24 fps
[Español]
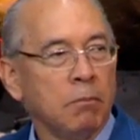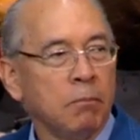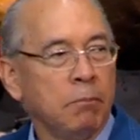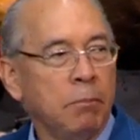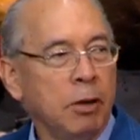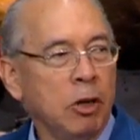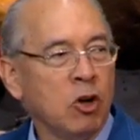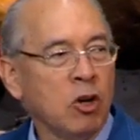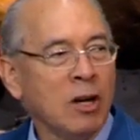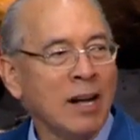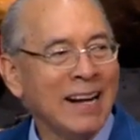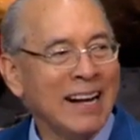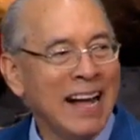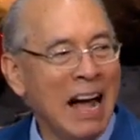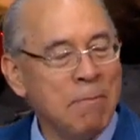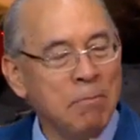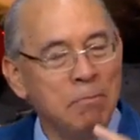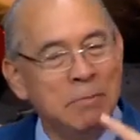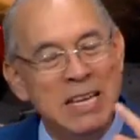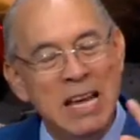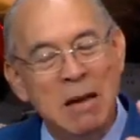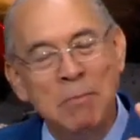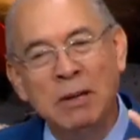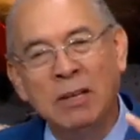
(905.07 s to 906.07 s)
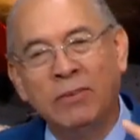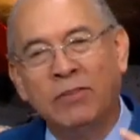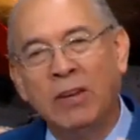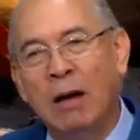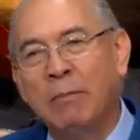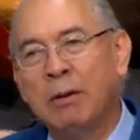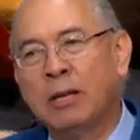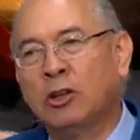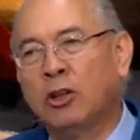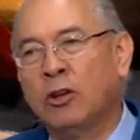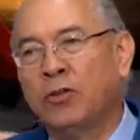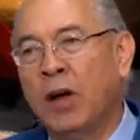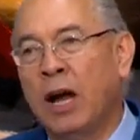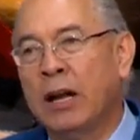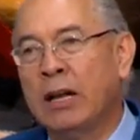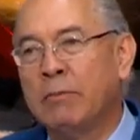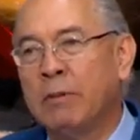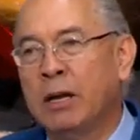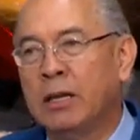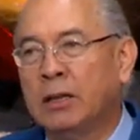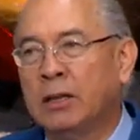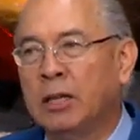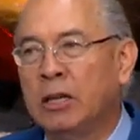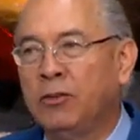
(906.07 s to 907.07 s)
Pero cambié mis hábitos
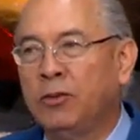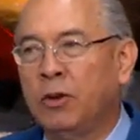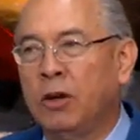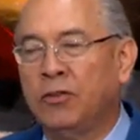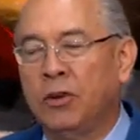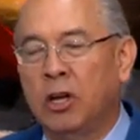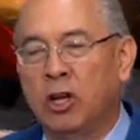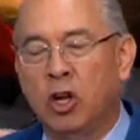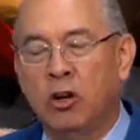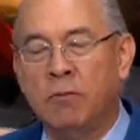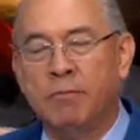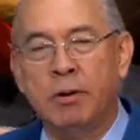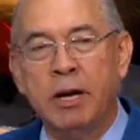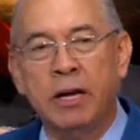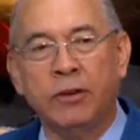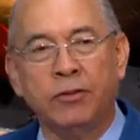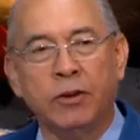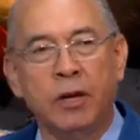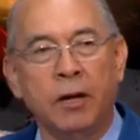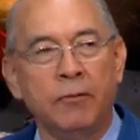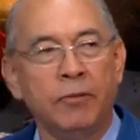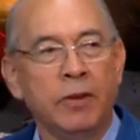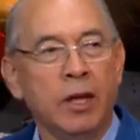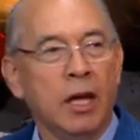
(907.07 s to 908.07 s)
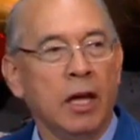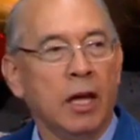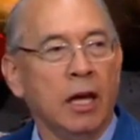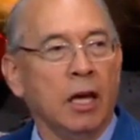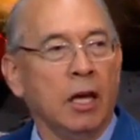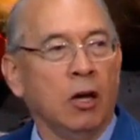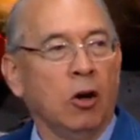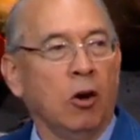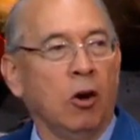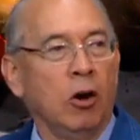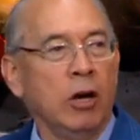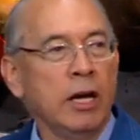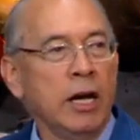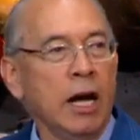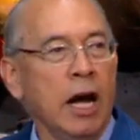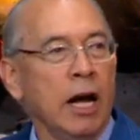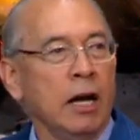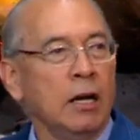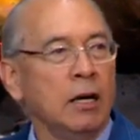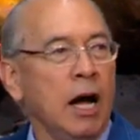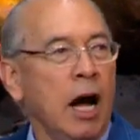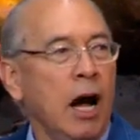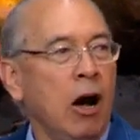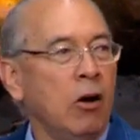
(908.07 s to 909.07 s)
alimenticios hace dos veces
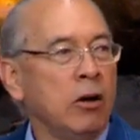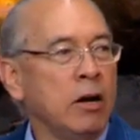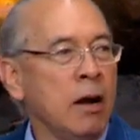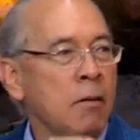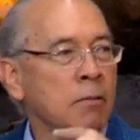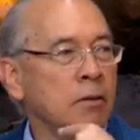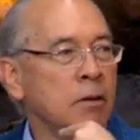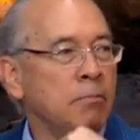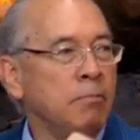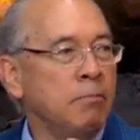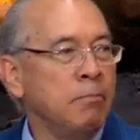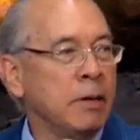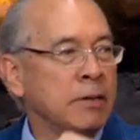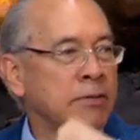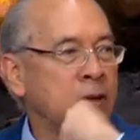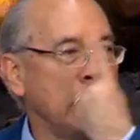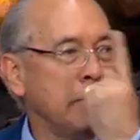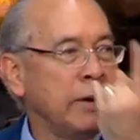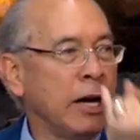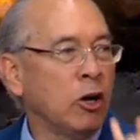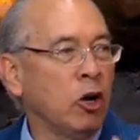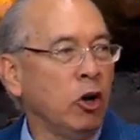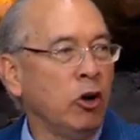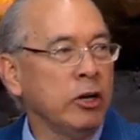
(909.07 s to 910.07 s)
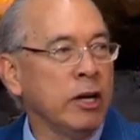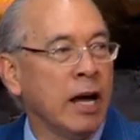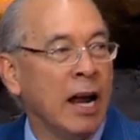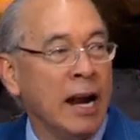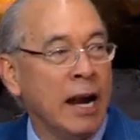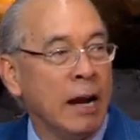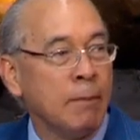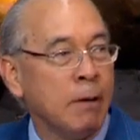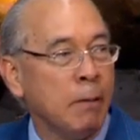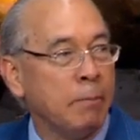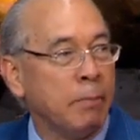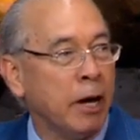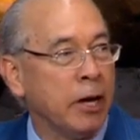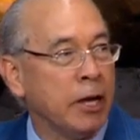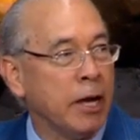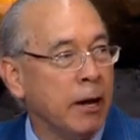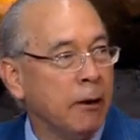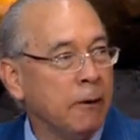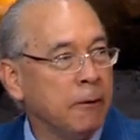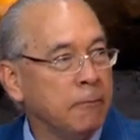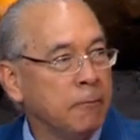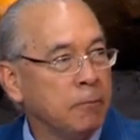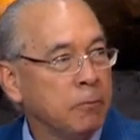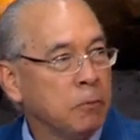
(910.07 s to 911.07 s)
Oiga, ahora me sabe a gloria la papaya.
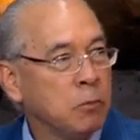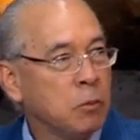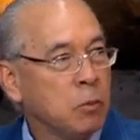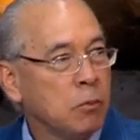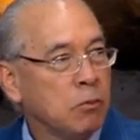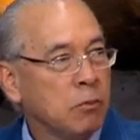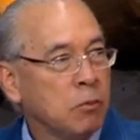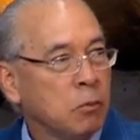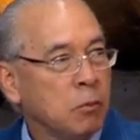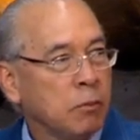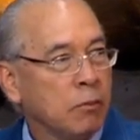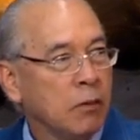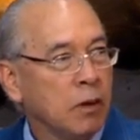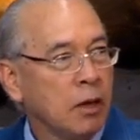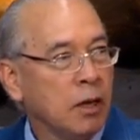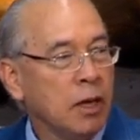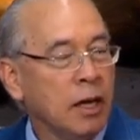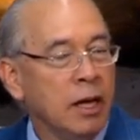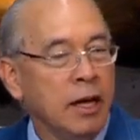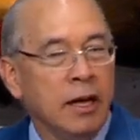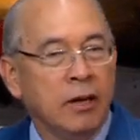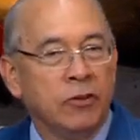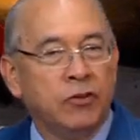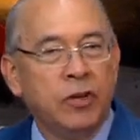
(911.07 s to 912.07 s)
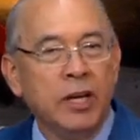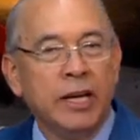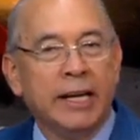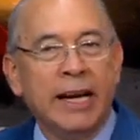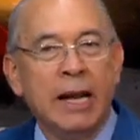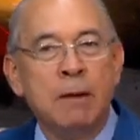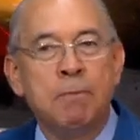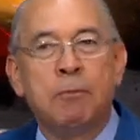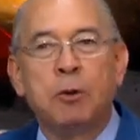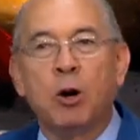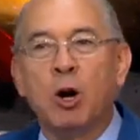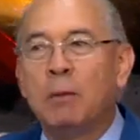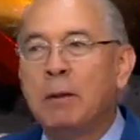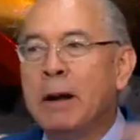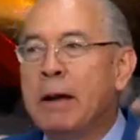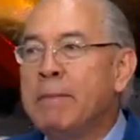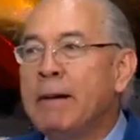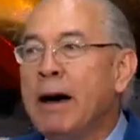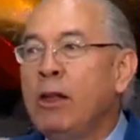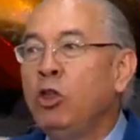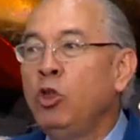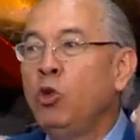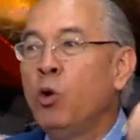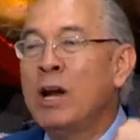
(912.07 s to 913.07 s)
Sí que el
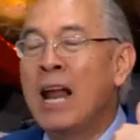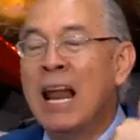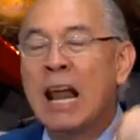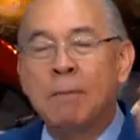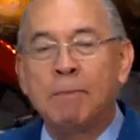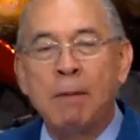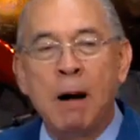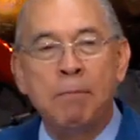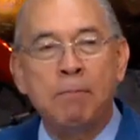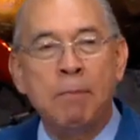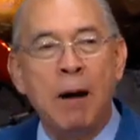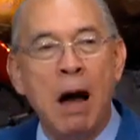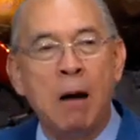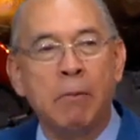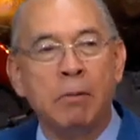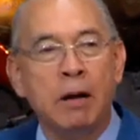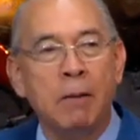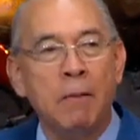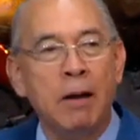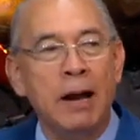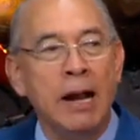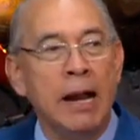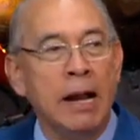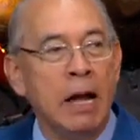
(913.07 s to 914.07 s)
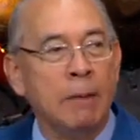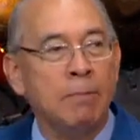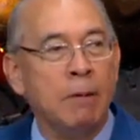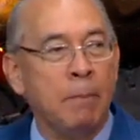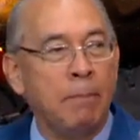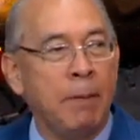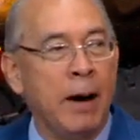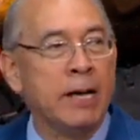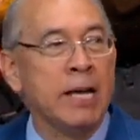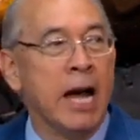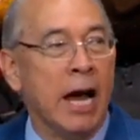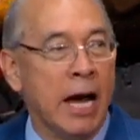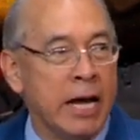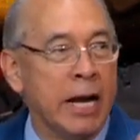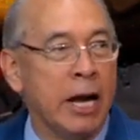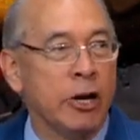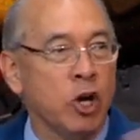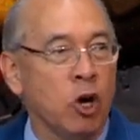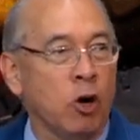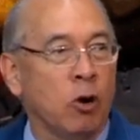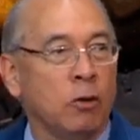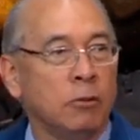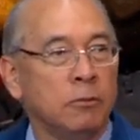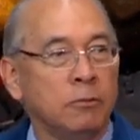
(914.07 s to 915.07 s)
problema no era la papá, la papaya era
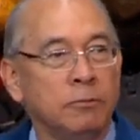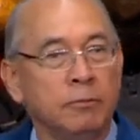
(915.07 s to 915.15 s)
yo.